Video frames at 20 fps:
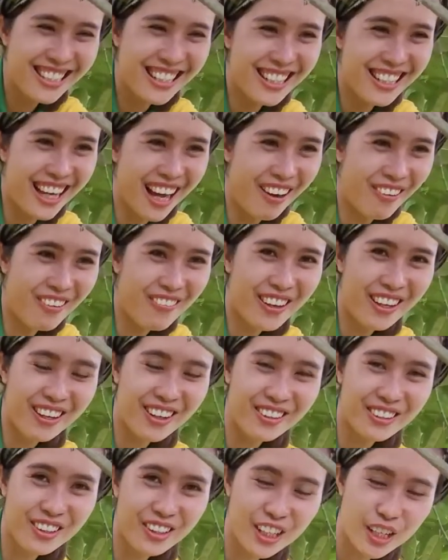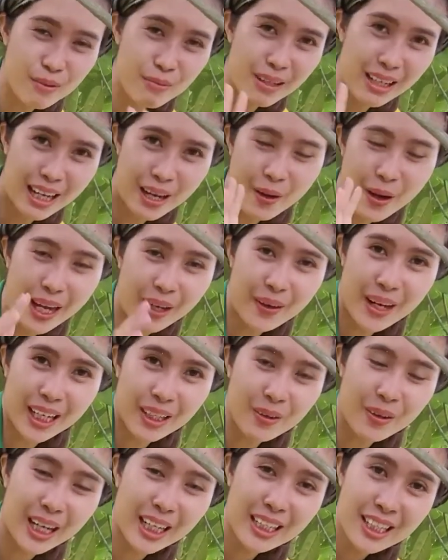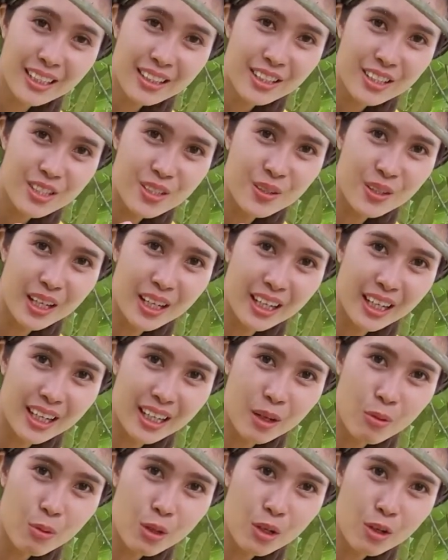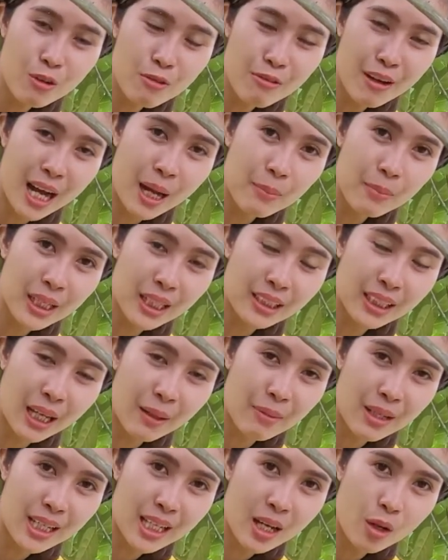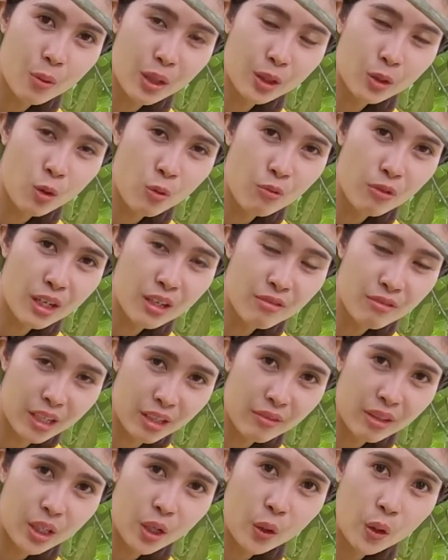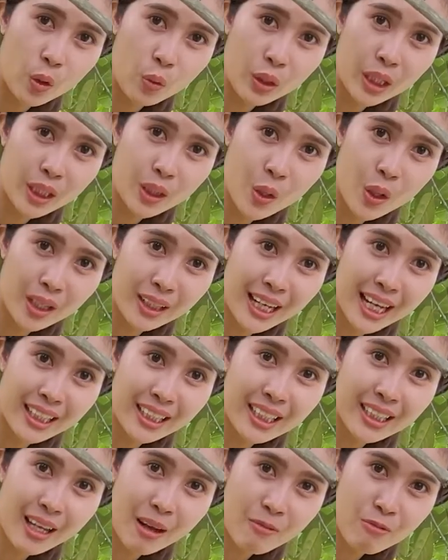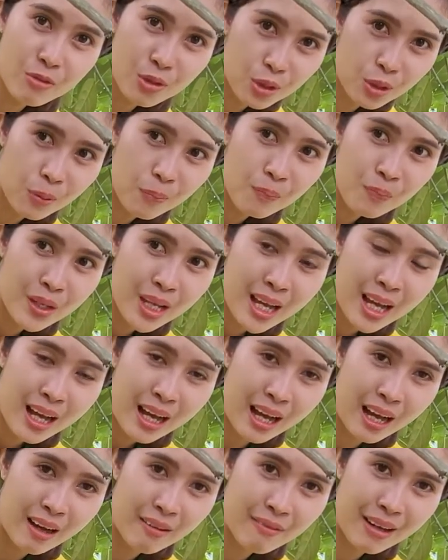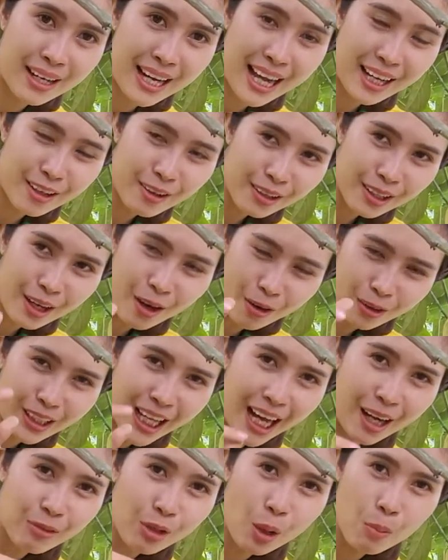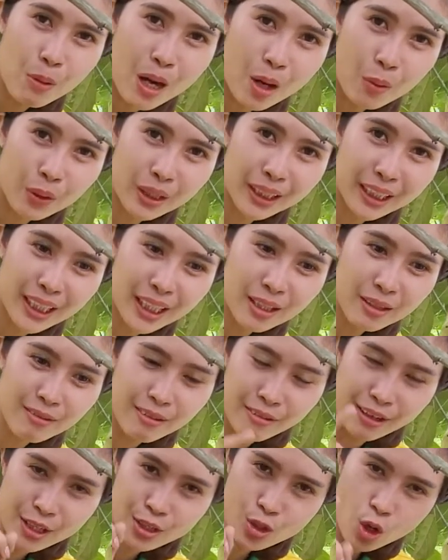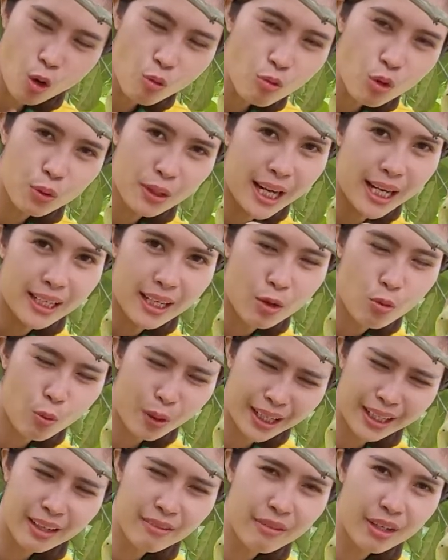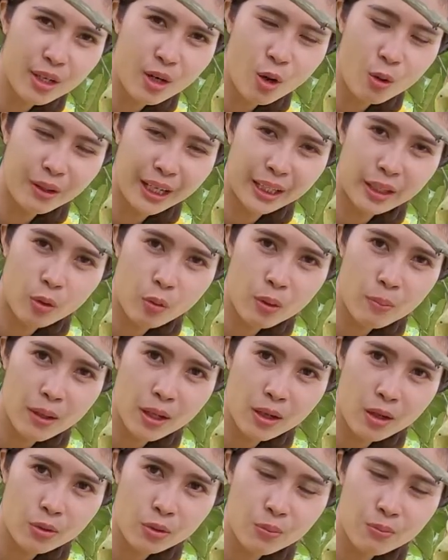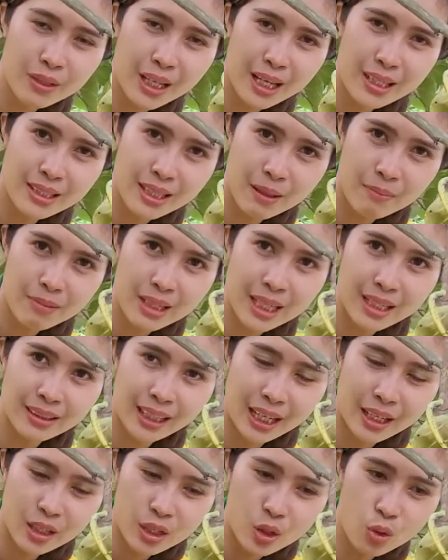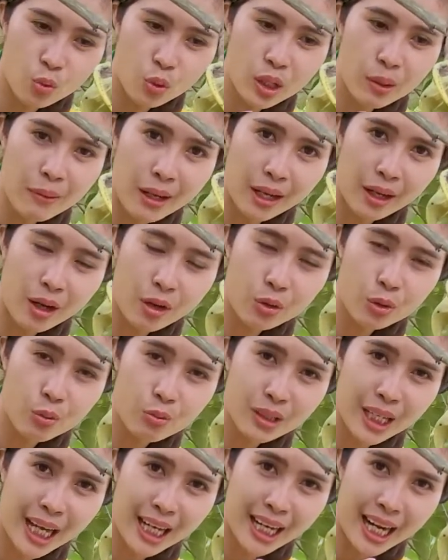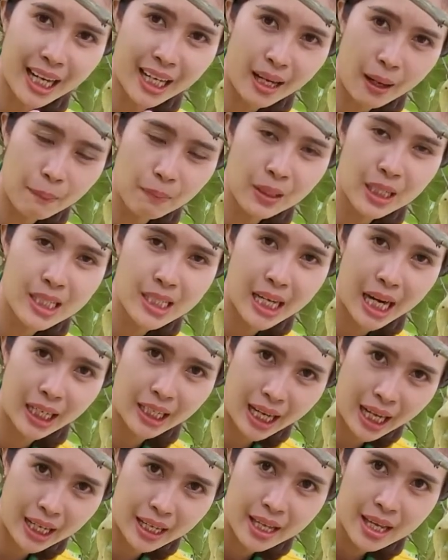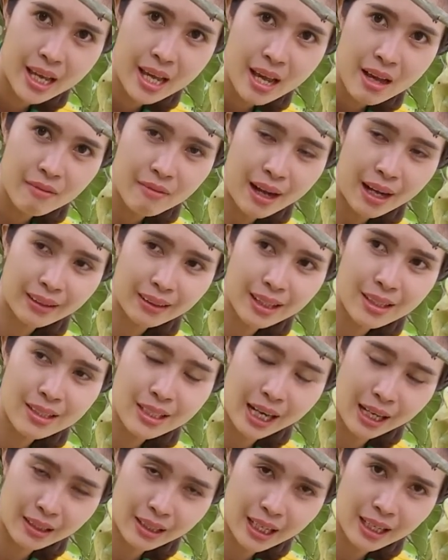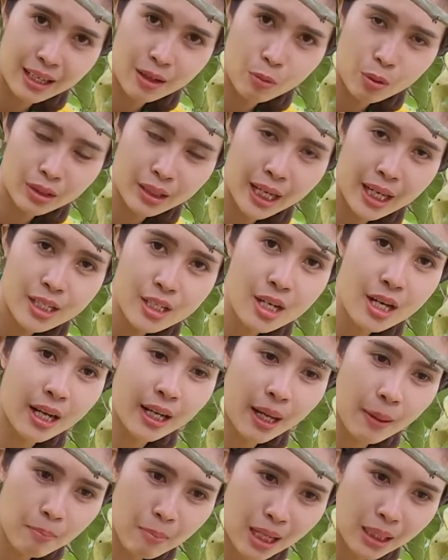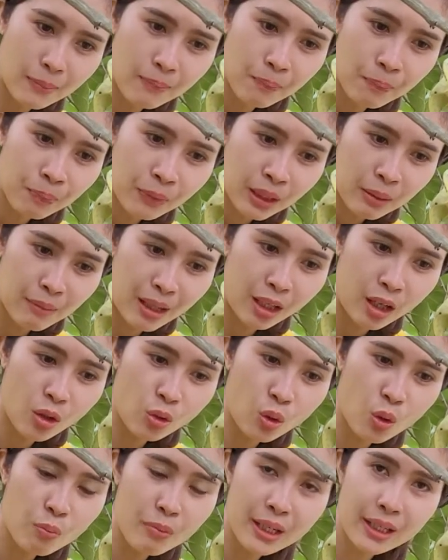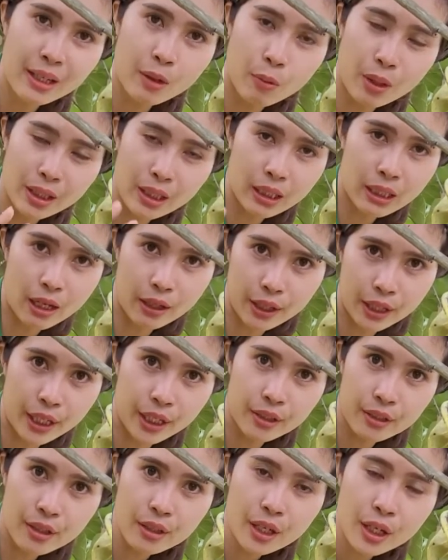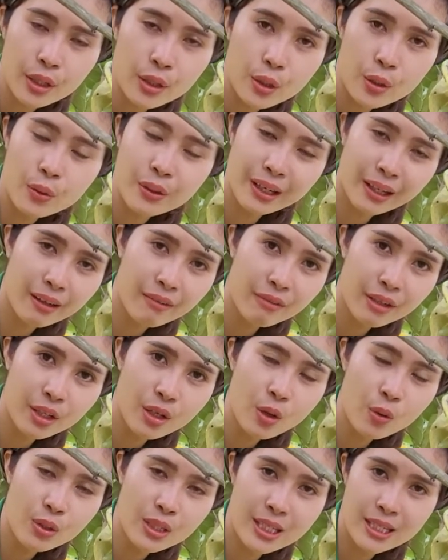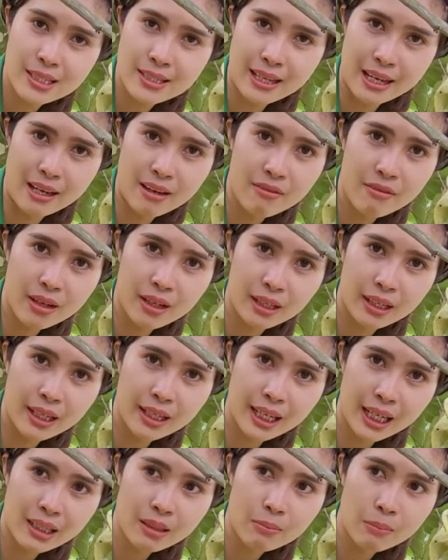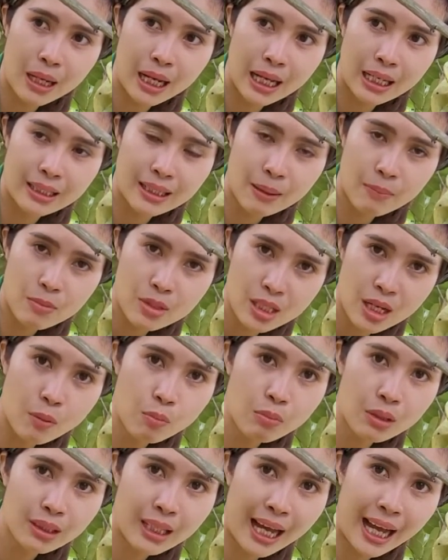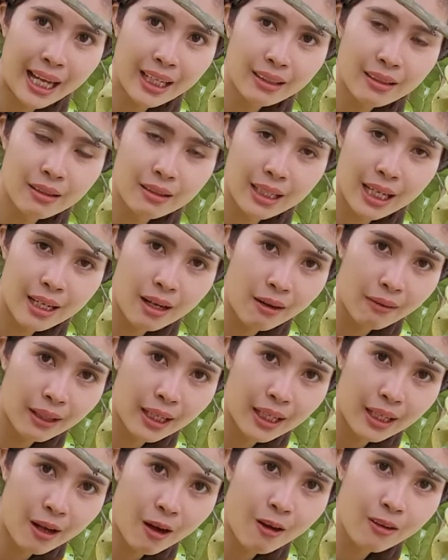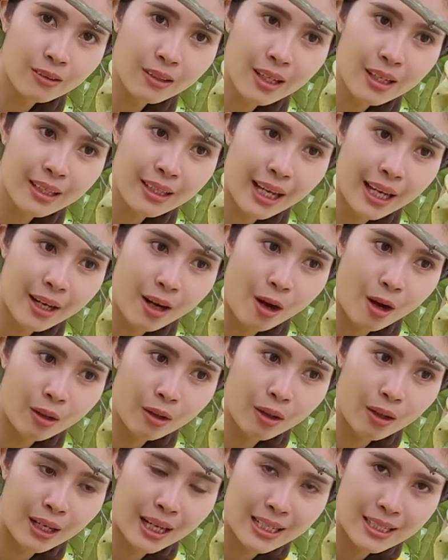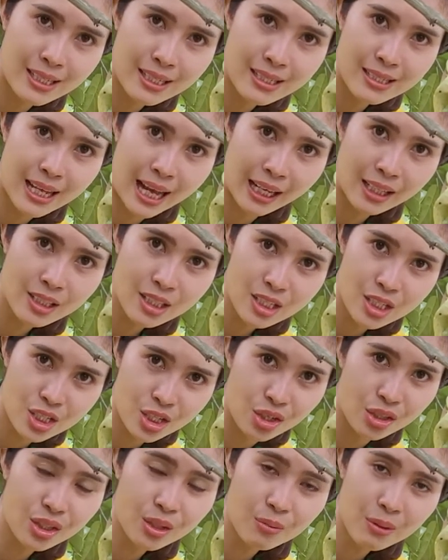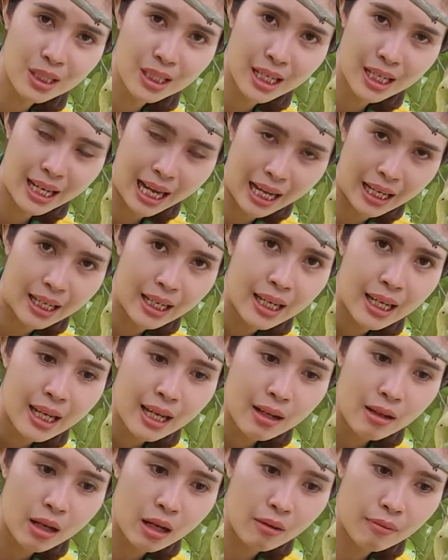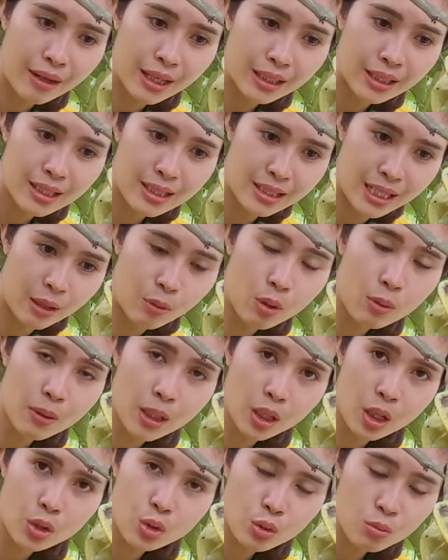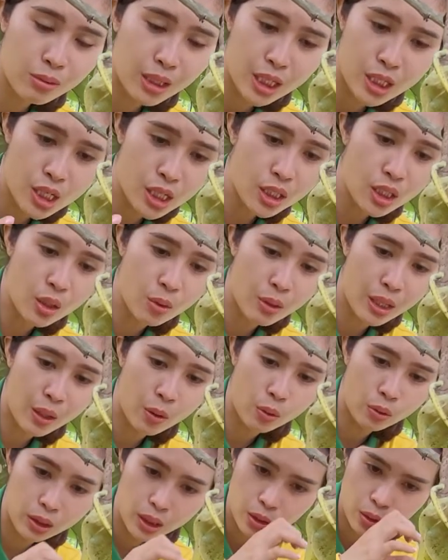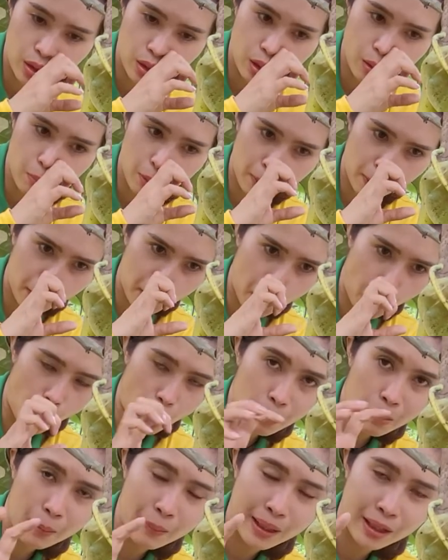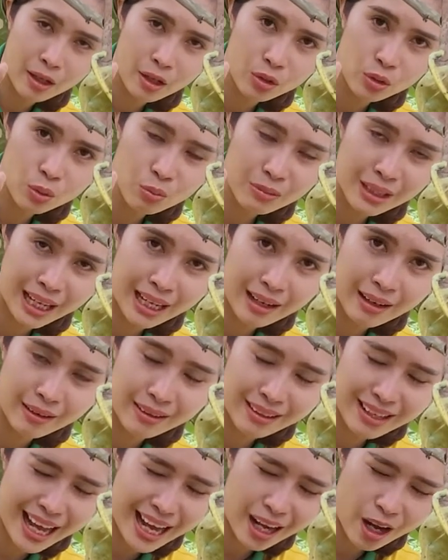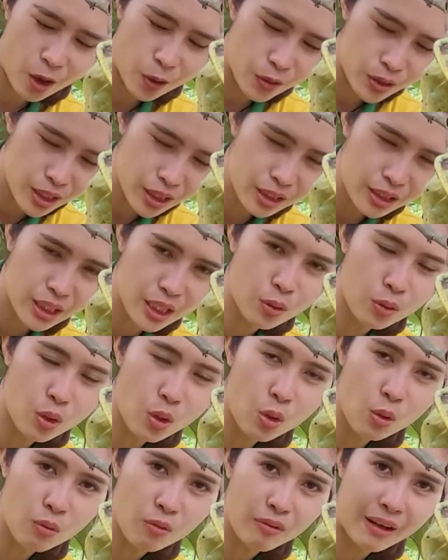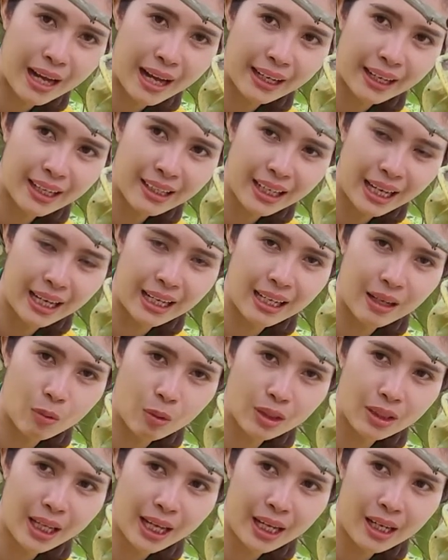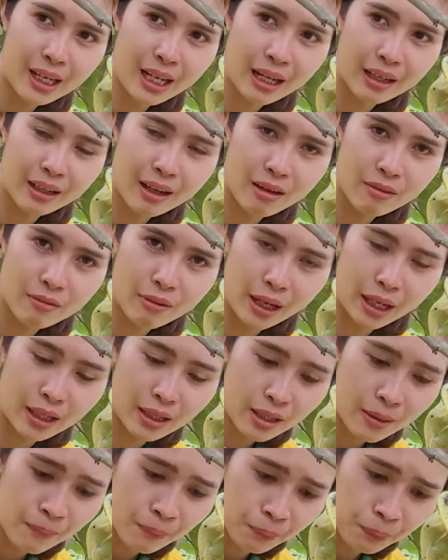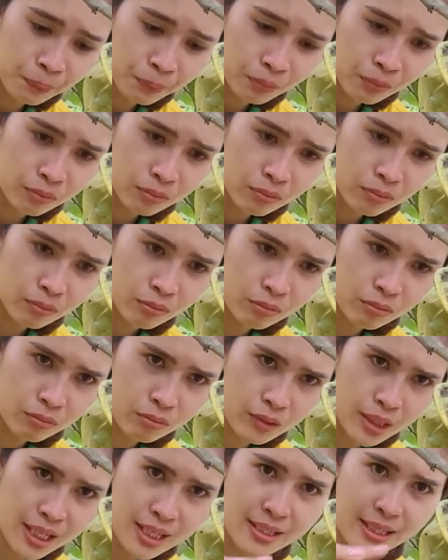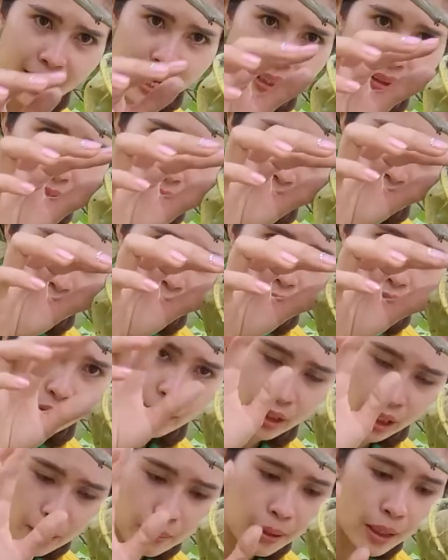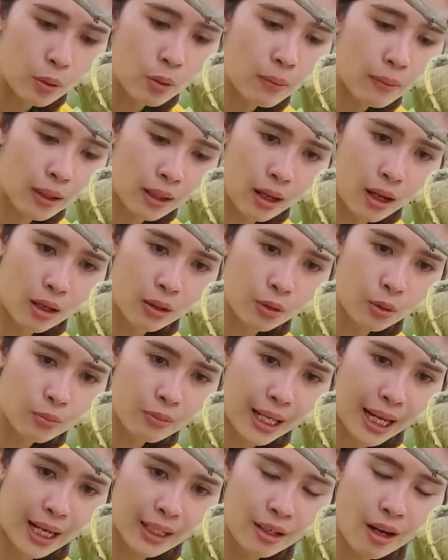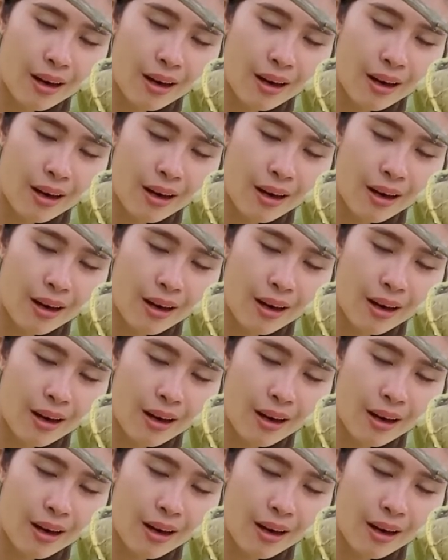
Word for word: Xin chào quý bà con thân yêu, mình là Hoàng Anh. Hoàng Anh đến từ siêu thị cây giống WeloFarm. Hiện tại bây giờ Oanh cùng Vinh Viễn và đội ngũ kỹ thuật đang đi thăm vườn à, và đang có cái hội thảo đầu bờ ngoài kia, nhưng mà phải trốn vô đây để quay cái video này cho quý bà con chúng ta xem liền. Tại nhiều quý bà con chúng ta đang gặp tình trạng này, và tình trạng này là Oanh thấy rất là cấp bách. Bà con cũng biết là Oanh đã thực hiện rất là nhiều các cái video chia sẻ về cái cách mà chăm sóc mít Thái từ giai đoạn cây con tới giai đoạn gọi là sinh sản, sinh trưởng như như thế này à, và chia sẻ với bà con chúng ta rất nhiều điều. Tuy nhiên có một câu hỏi mà bà con chúng ta đang hỏi rất nhiều luôn, và cái này là Oanh thấy là cần phải chia sẻ tận tường về tỉ mỉ với bà con chúng ta.